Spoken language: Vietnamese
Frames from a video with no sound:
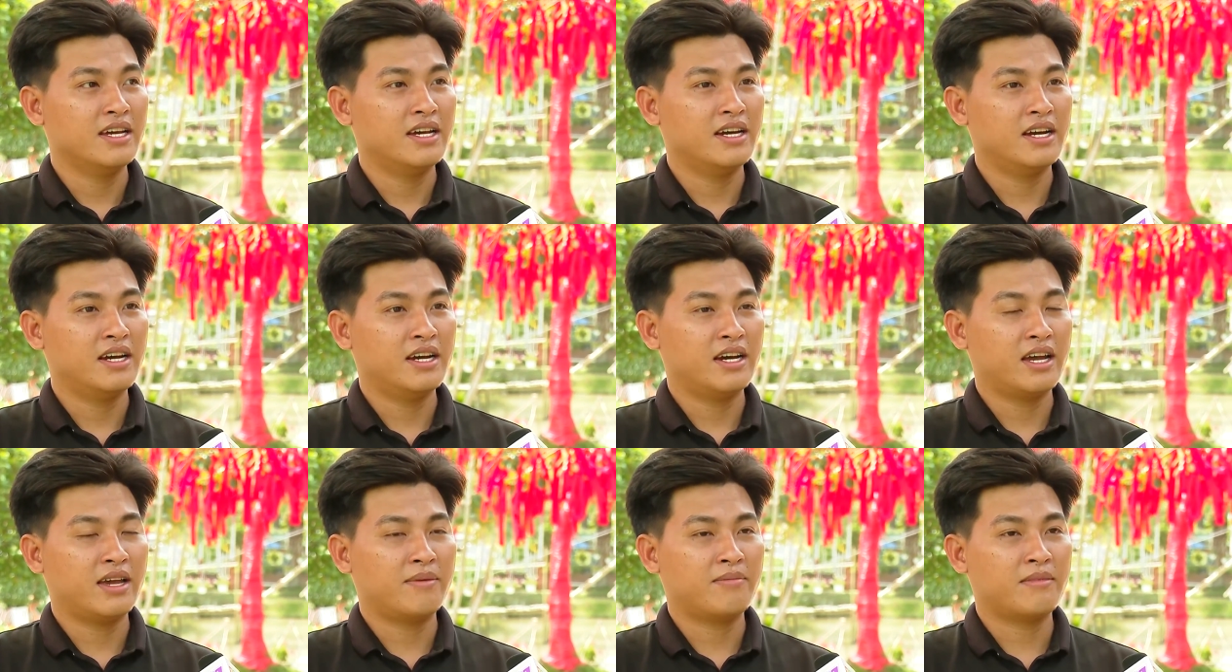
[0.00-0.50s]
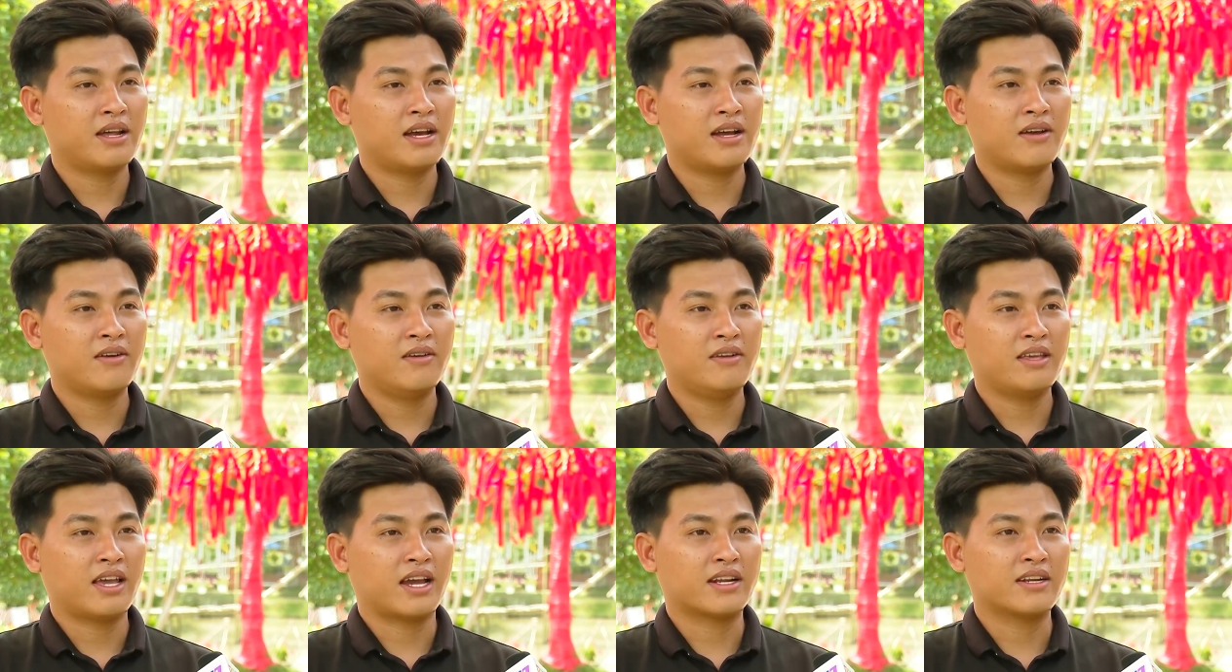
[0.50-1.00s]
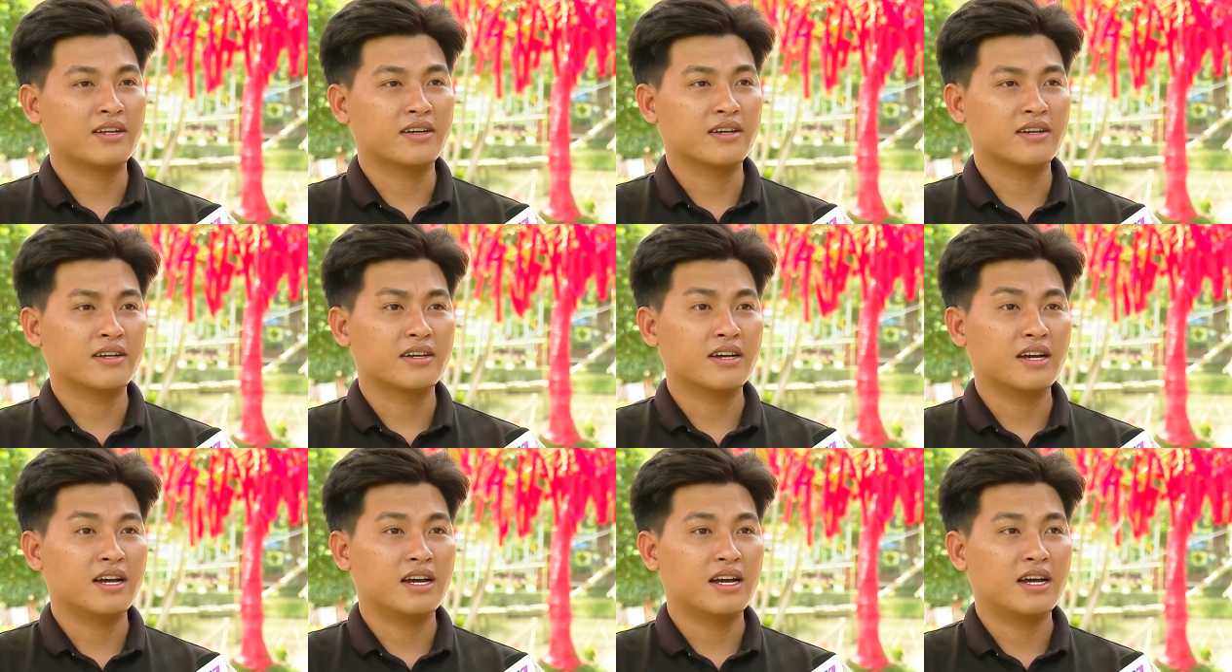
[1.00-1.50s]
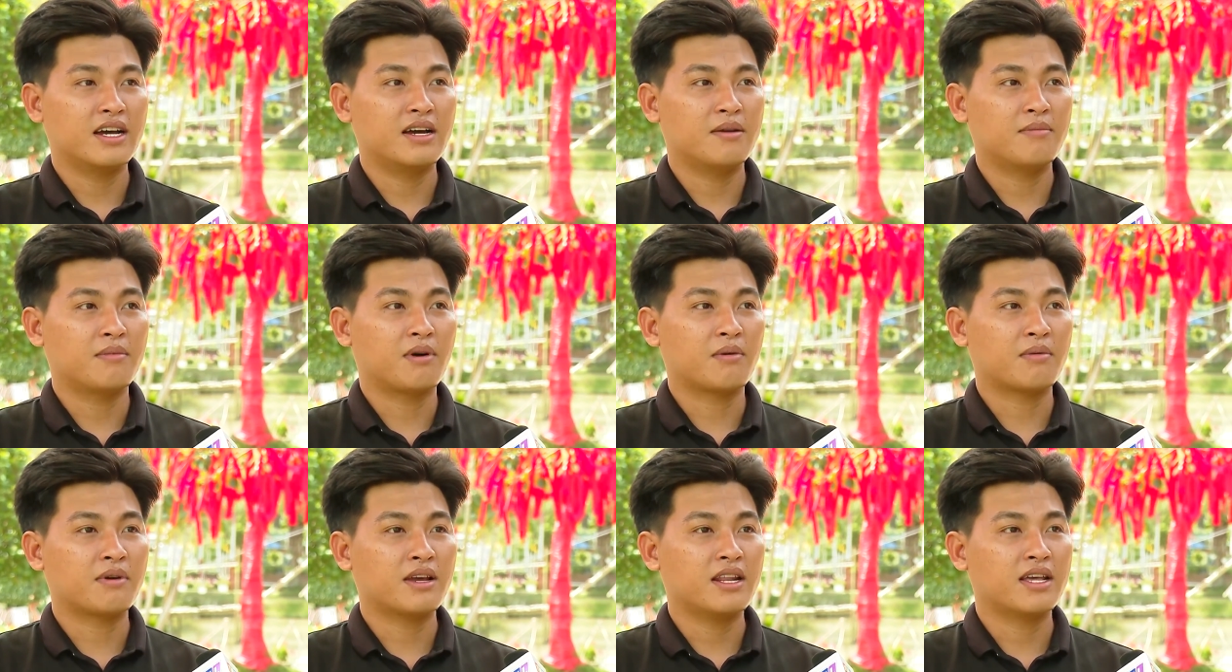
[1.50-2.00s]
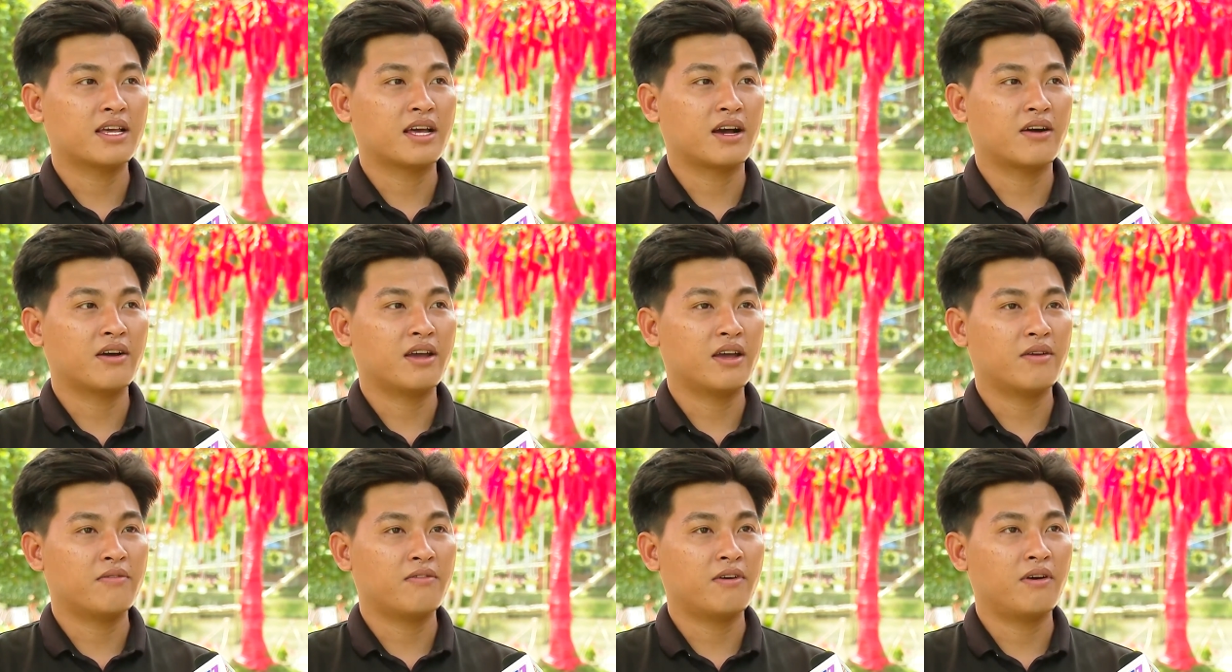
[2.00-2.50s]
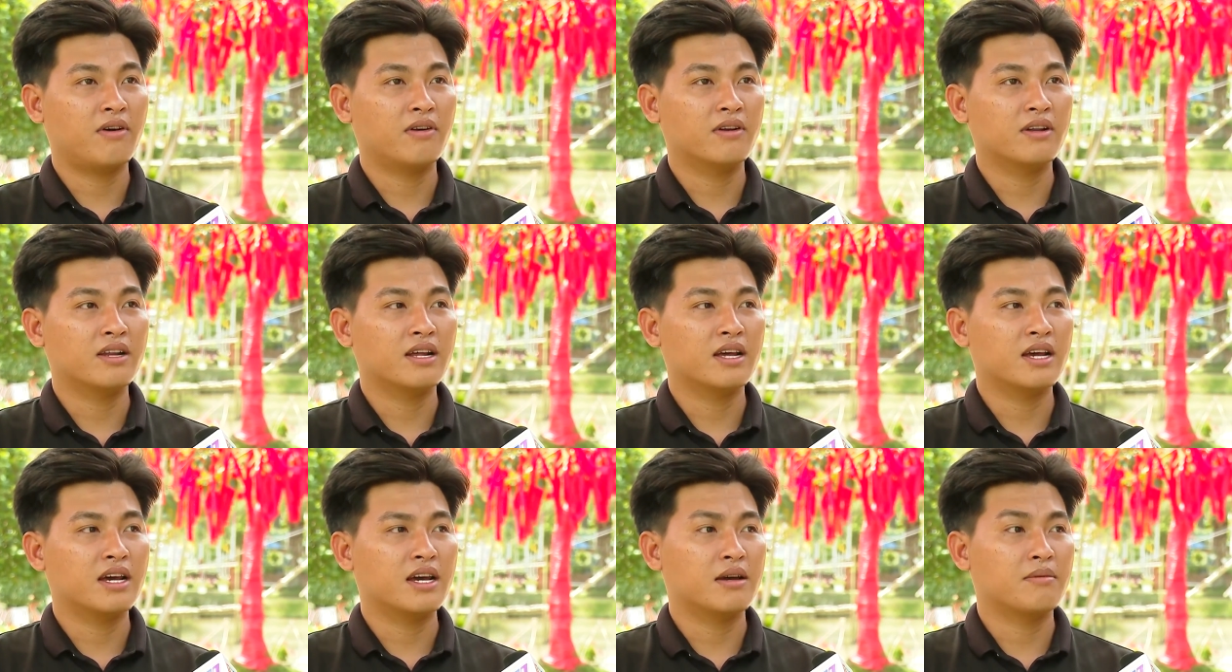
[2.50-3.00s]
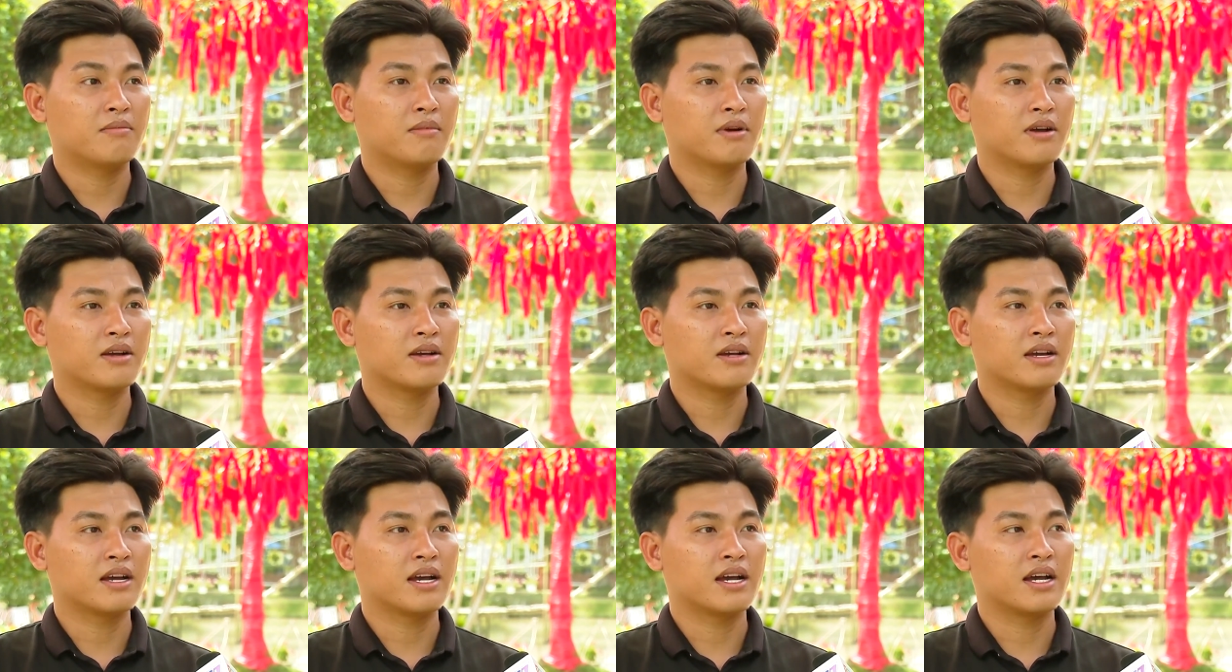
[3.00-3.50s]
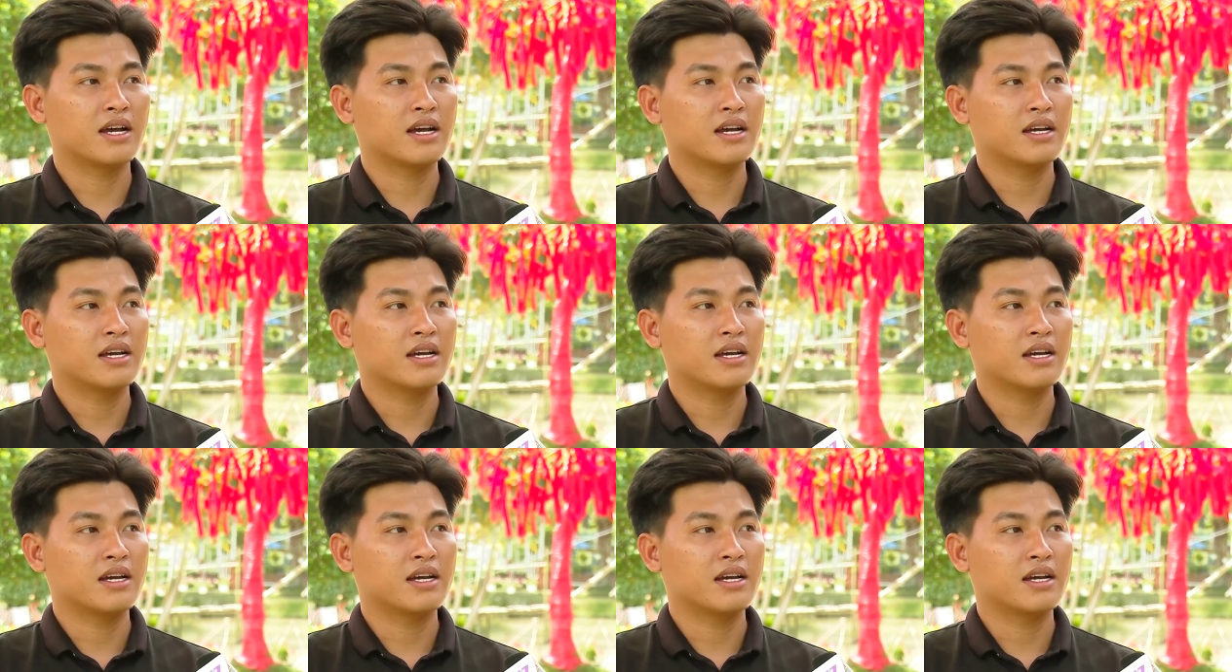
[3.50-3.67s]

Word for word: em đã có nhặt được à, một cái điện thoại iPhone 10,